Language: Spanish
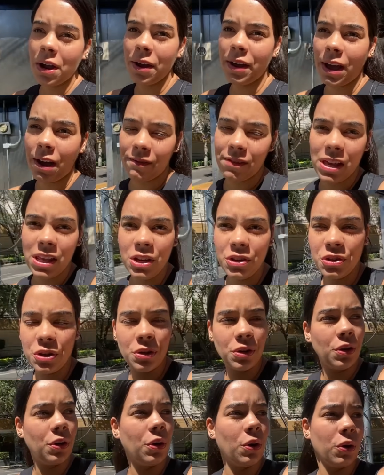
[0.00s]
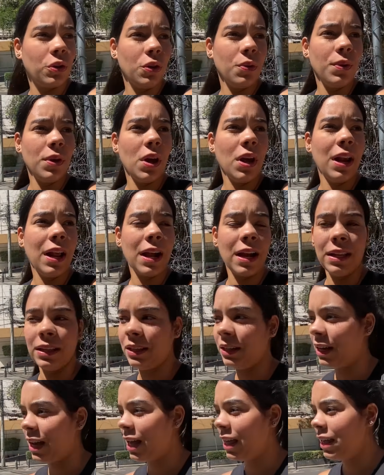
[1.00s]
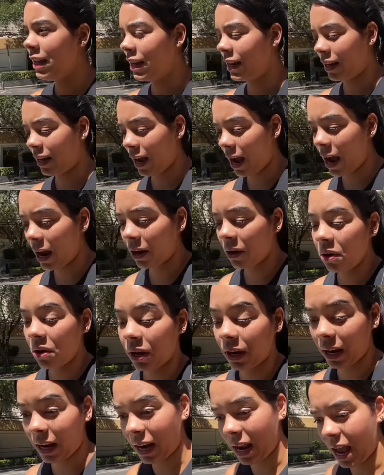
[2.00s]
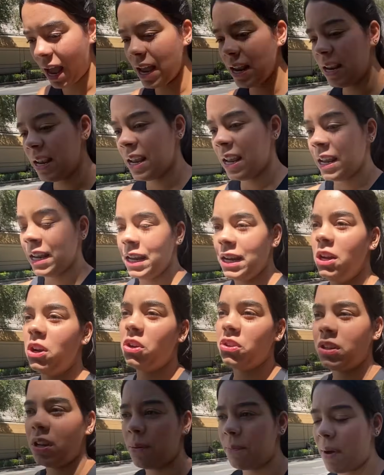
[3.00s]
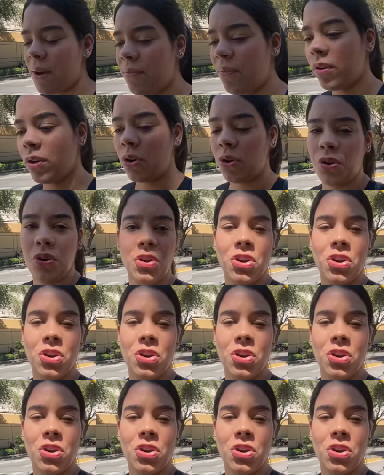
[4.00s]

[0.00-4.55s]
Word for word: que había dicho en, otro video es la cantidad de carros que hay y los semáforos.